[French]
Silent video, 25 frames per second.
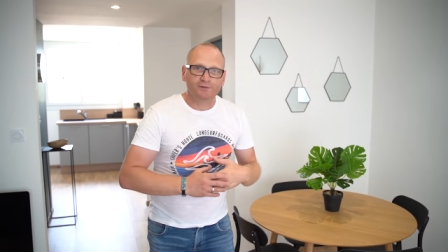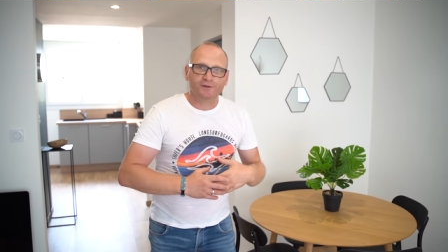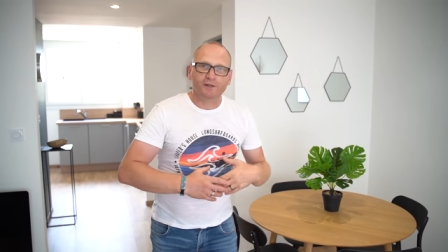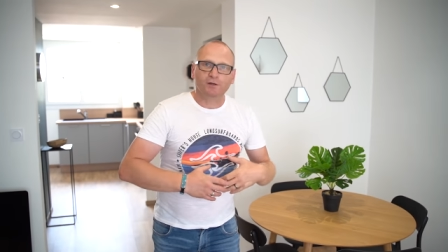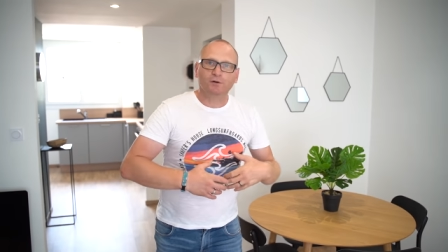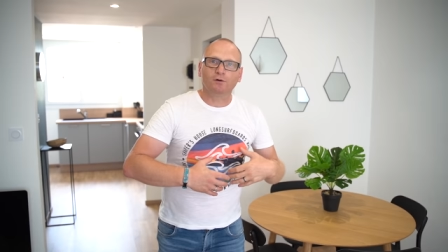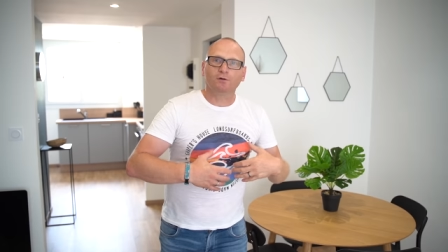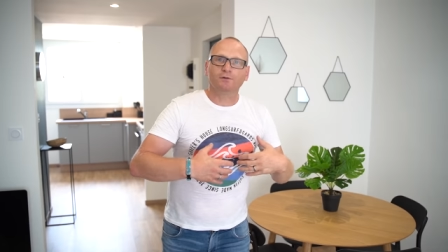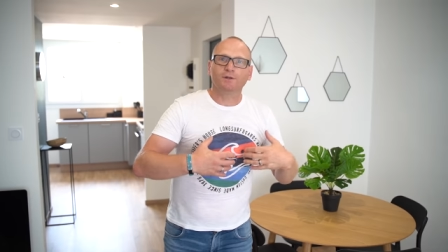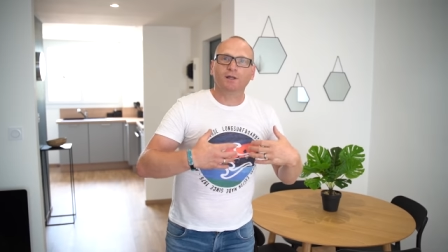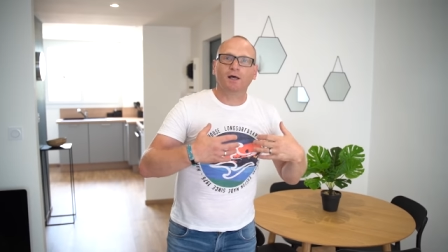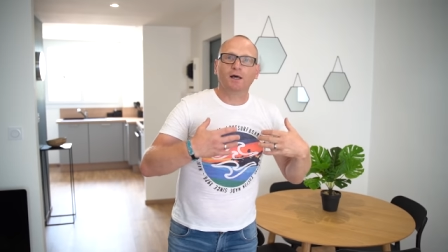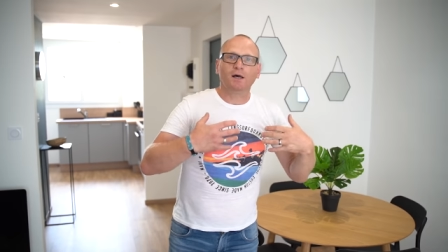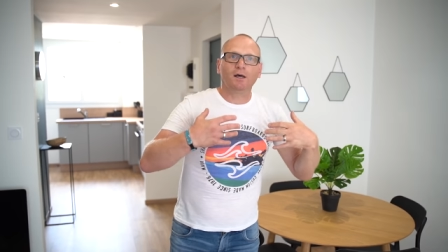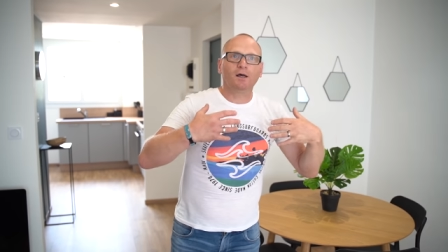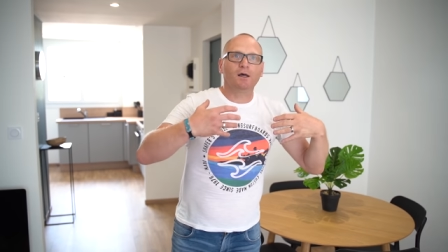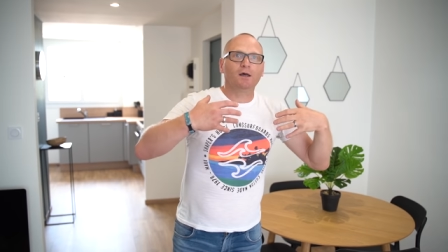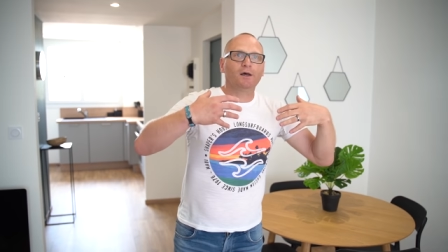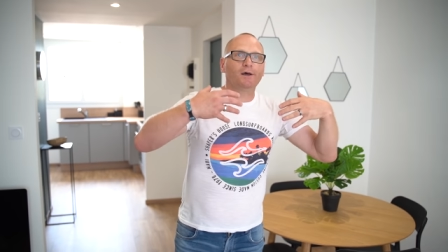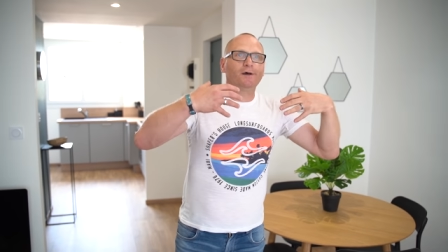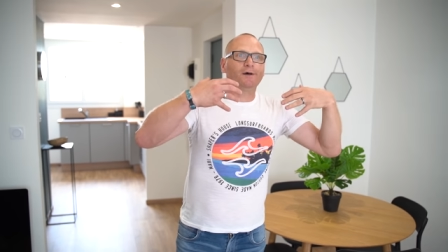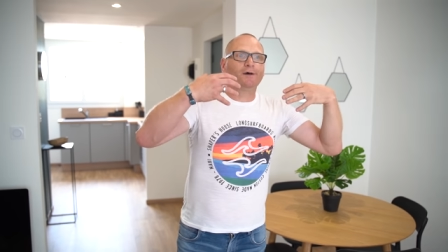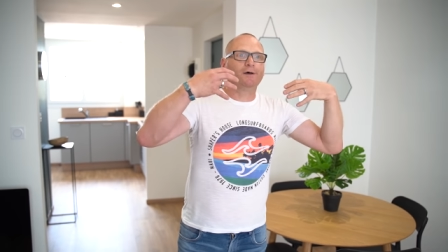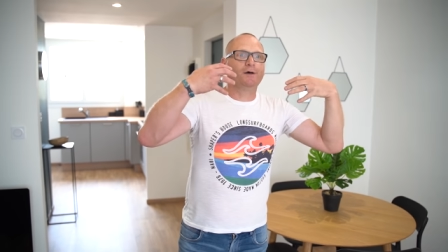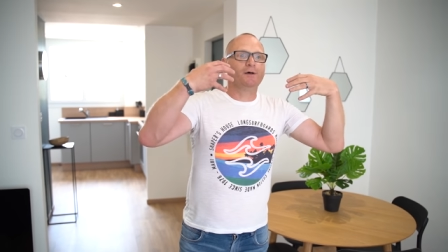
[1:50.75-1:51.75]
c'est qu'on
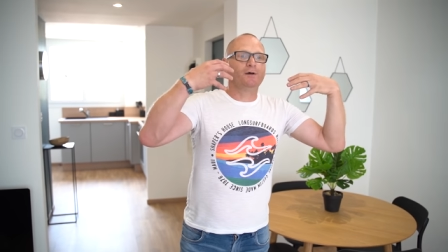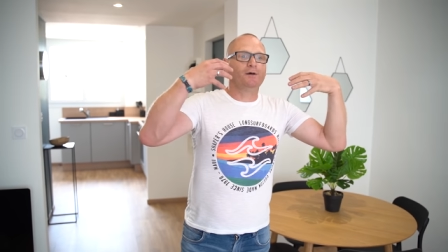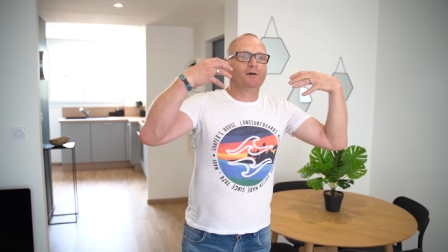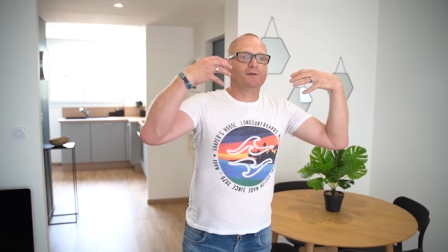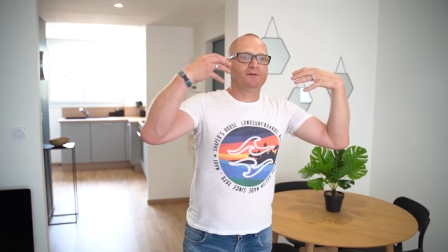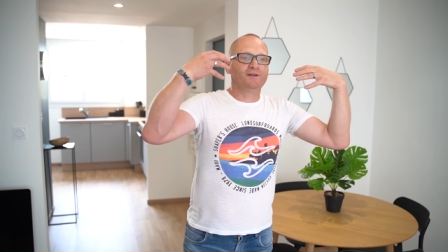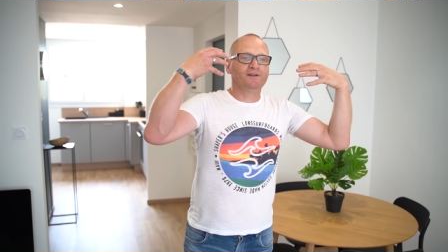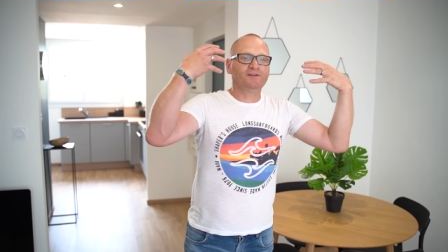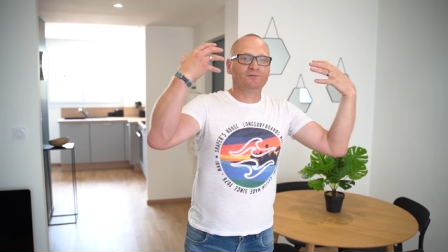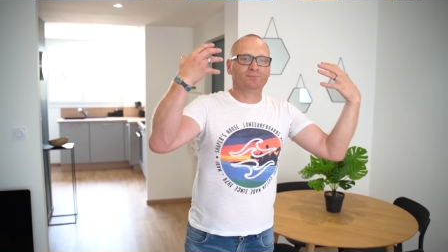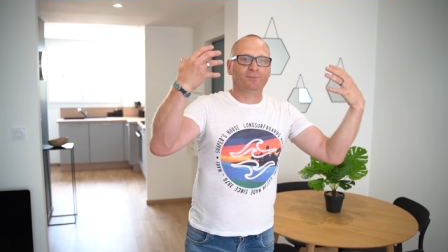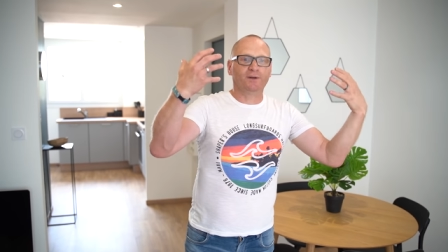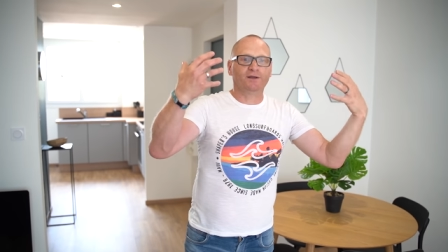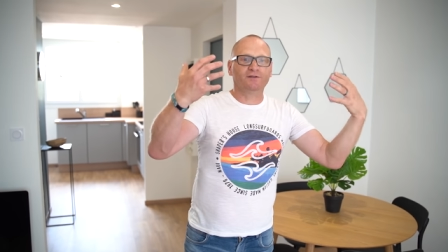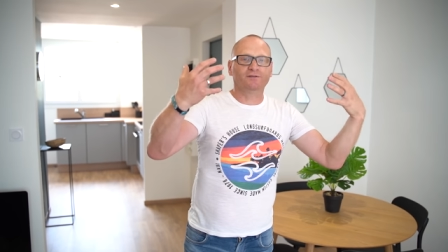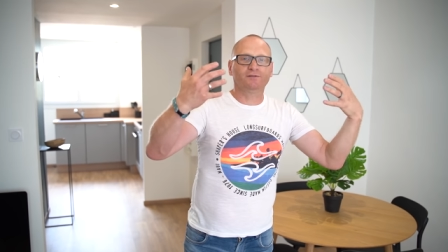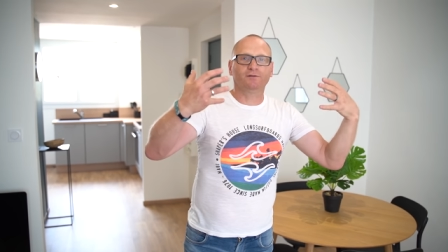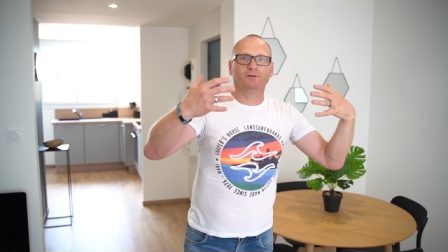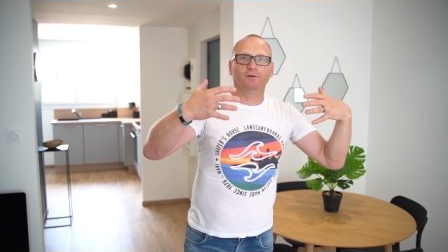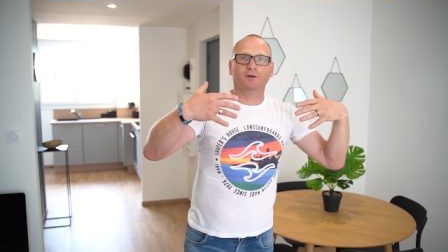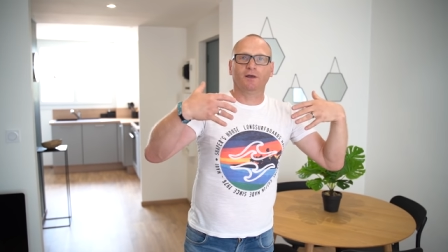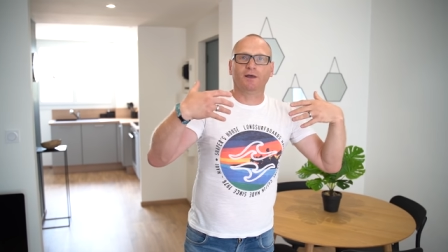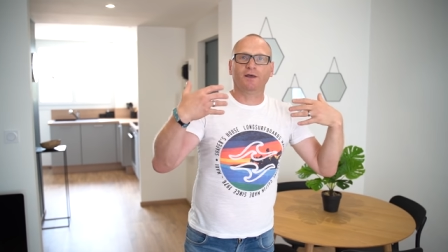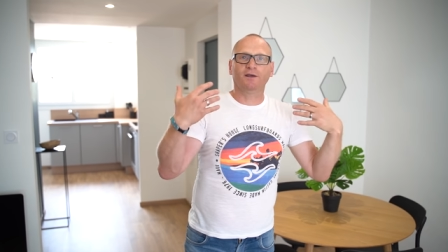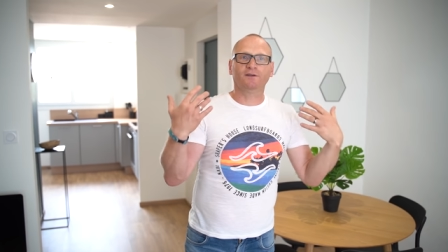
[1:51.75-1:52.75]
a un
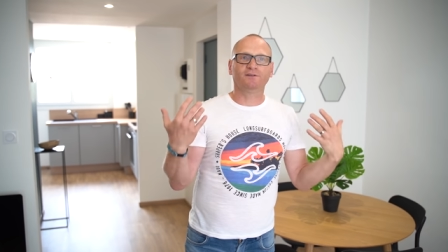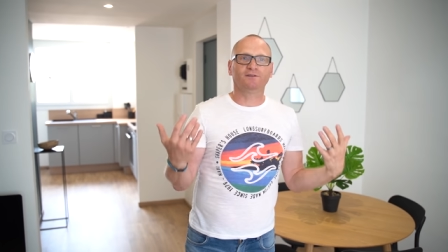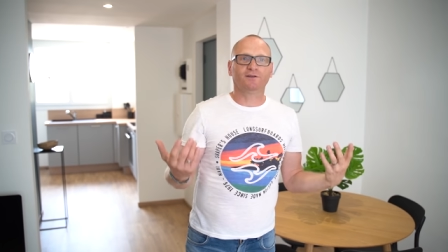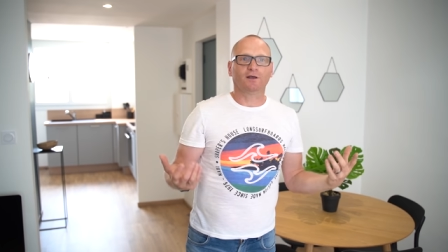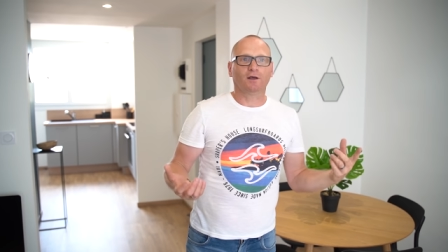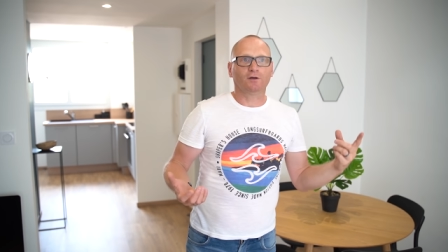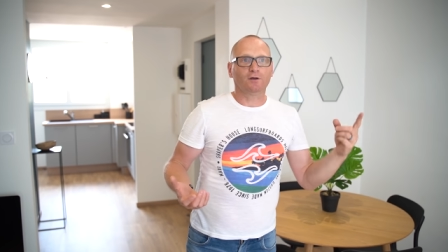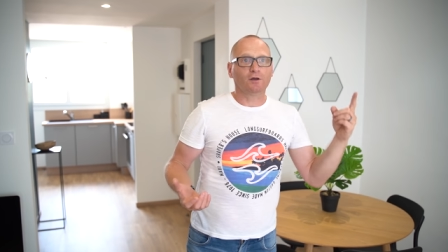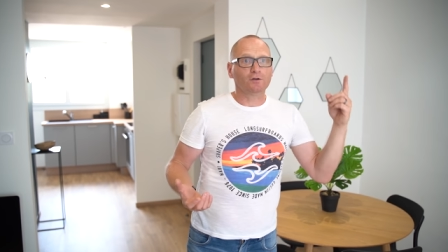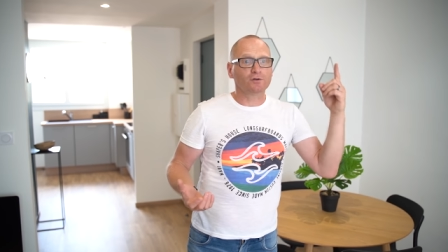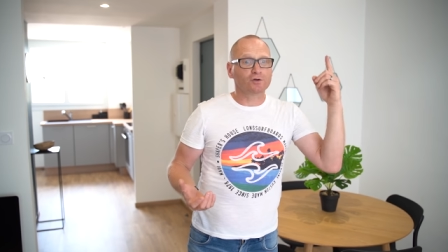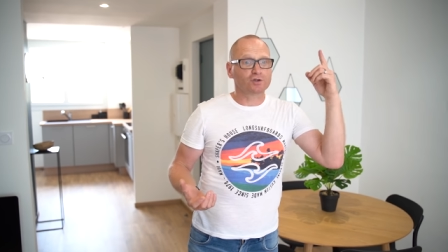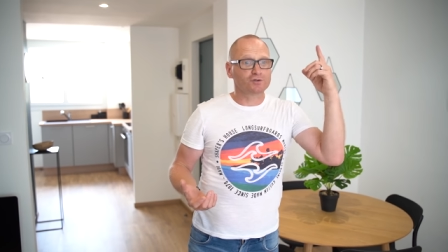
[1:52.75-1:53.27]
espace extérieur,